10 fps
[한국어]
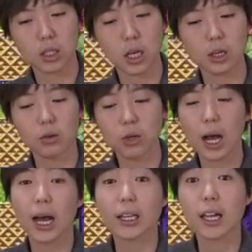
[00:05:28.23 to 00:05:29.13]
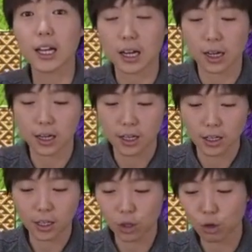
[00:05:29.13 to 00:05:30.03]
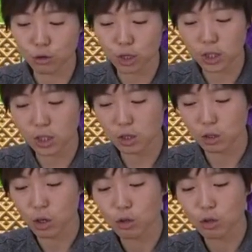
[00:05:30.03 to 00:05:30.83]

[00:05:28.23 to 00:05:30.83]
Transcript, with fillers: 사용하다가 그러니까 결국에는